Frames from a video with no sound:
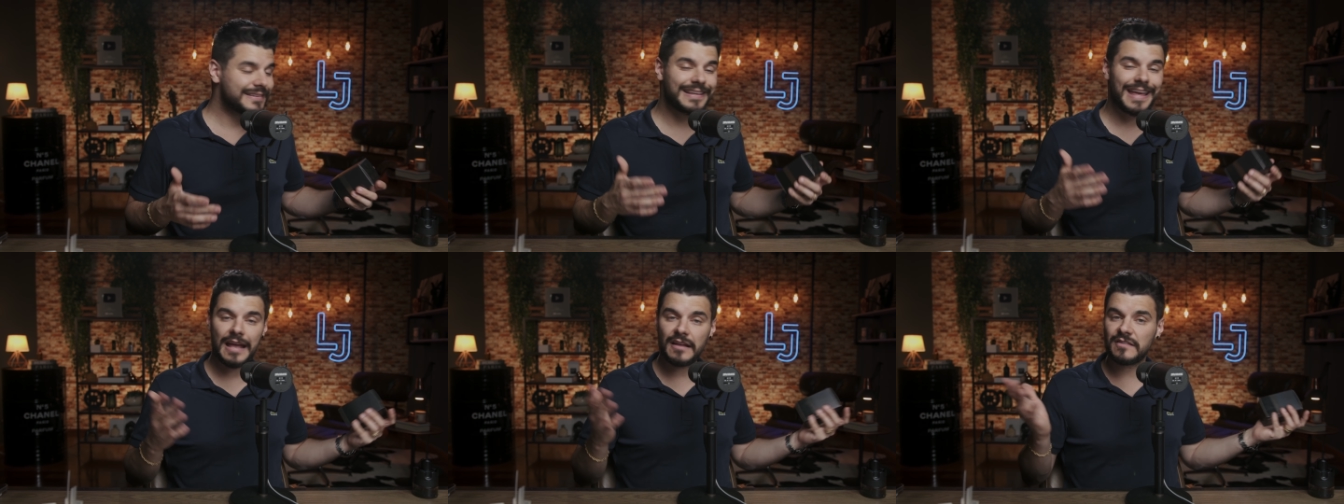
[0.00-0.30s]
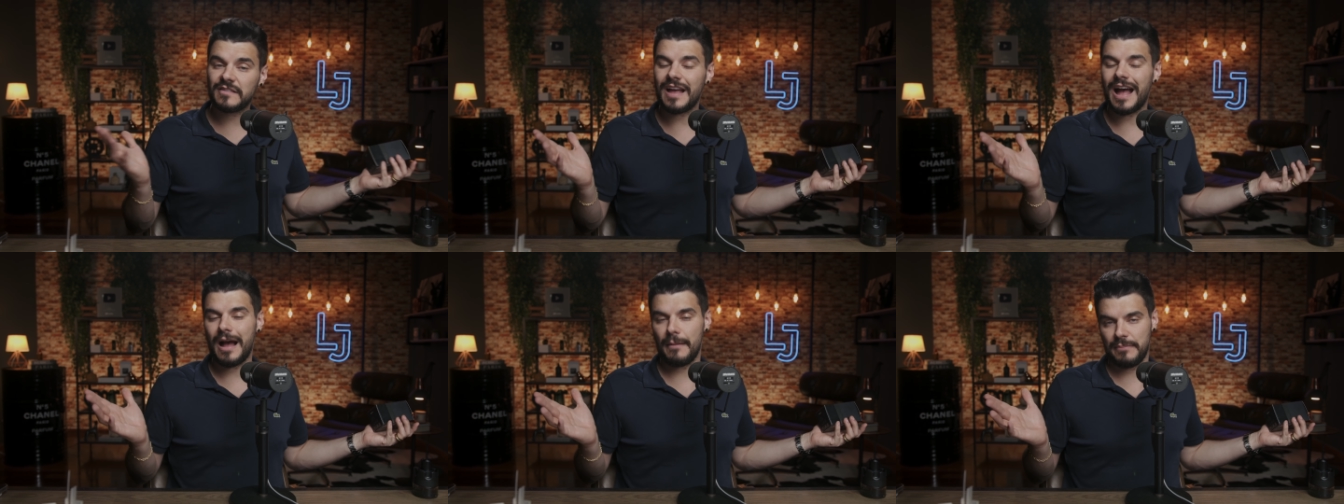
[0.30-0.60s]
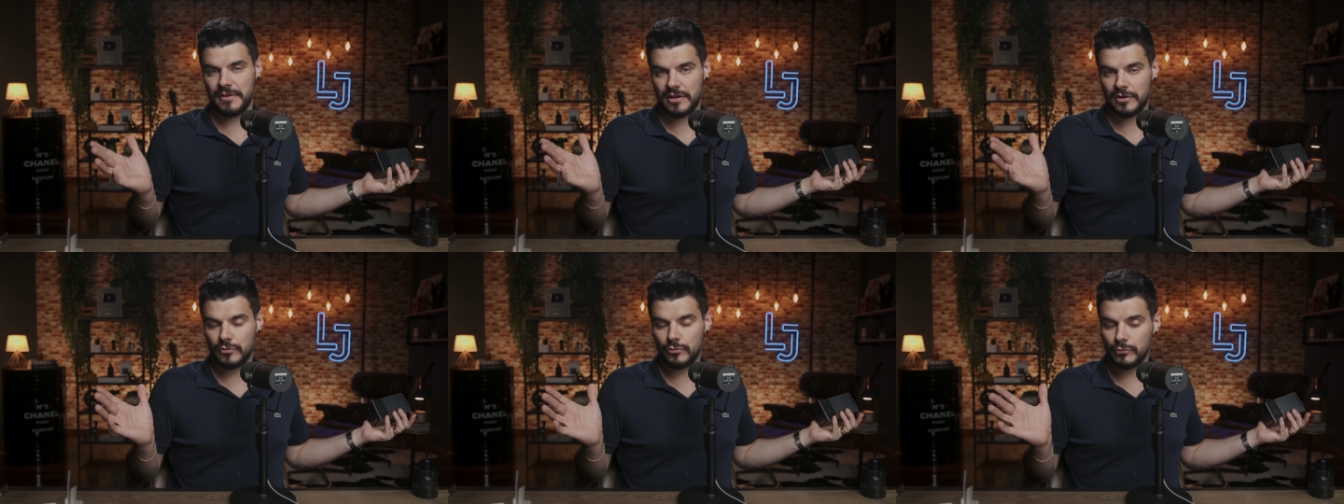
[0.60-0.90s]
quem
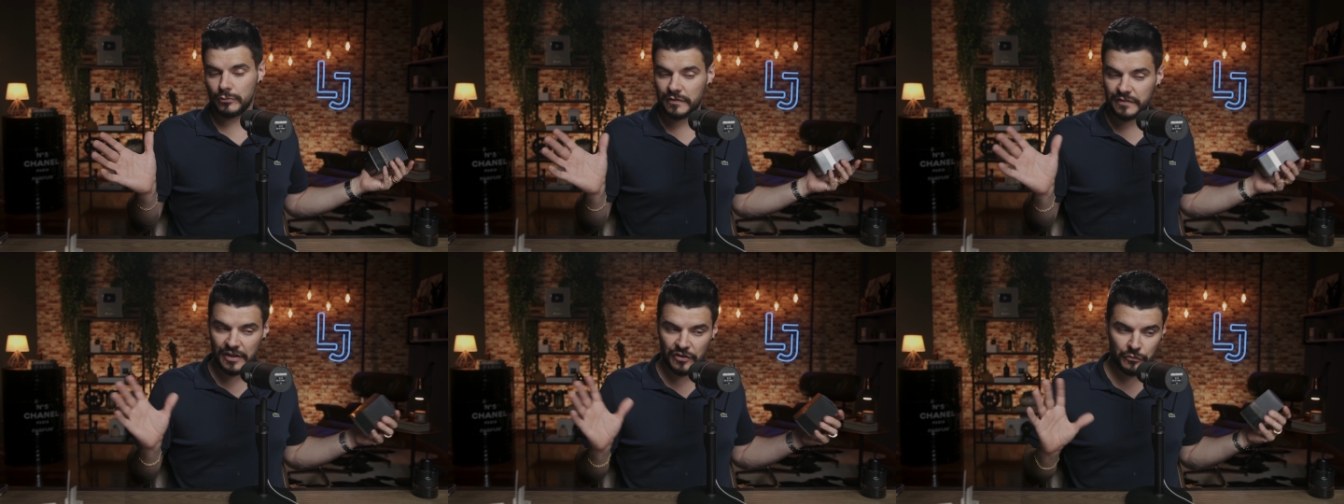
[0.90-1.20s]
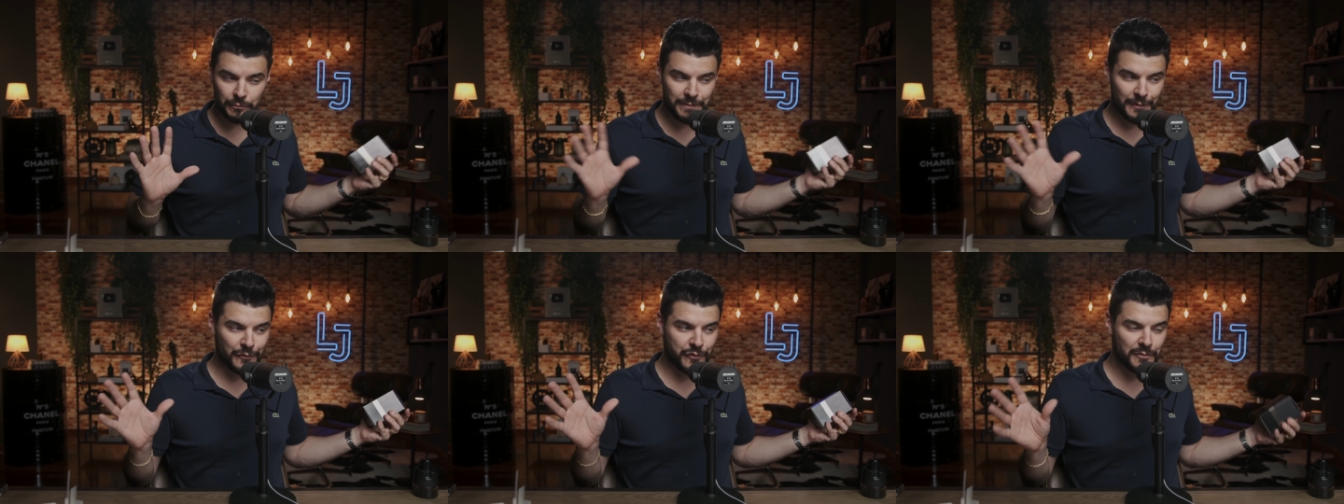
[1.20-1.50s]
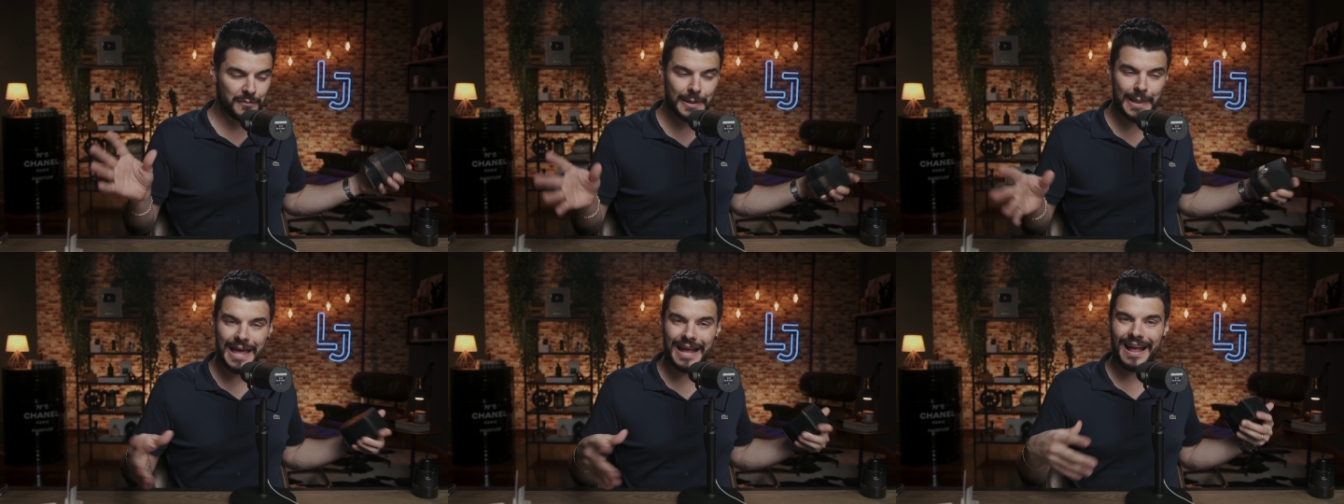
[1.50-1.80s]
sabe, não seja um
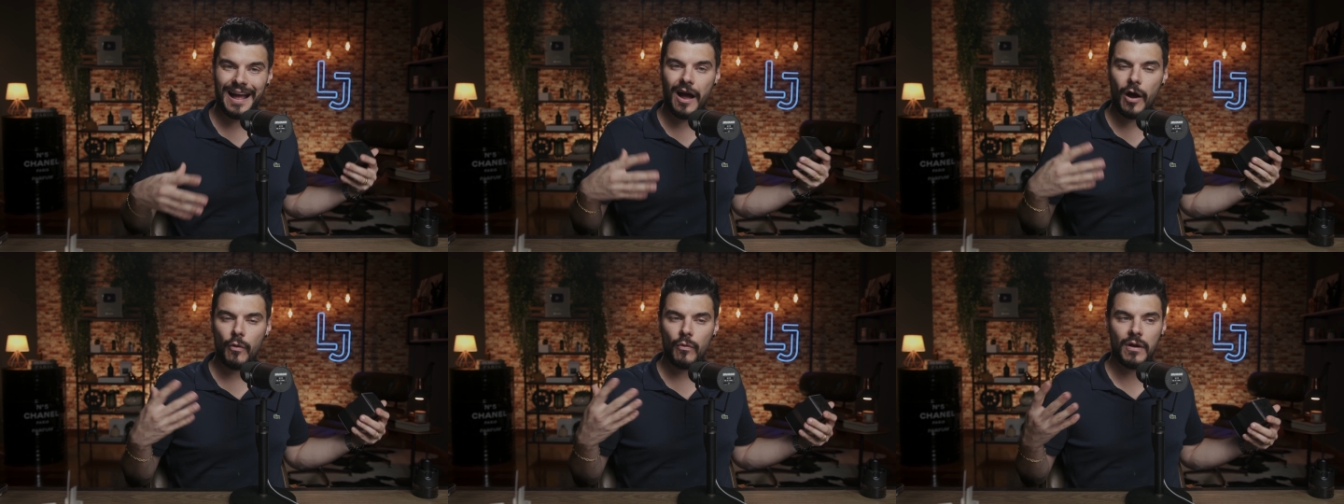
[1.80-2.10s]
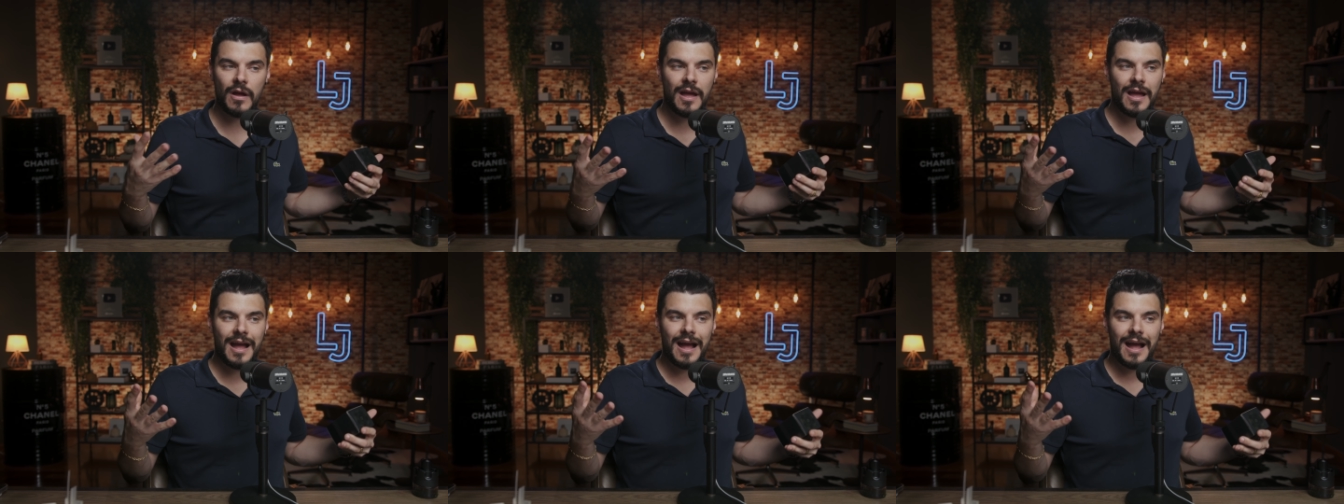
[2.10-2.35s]
perfume legal,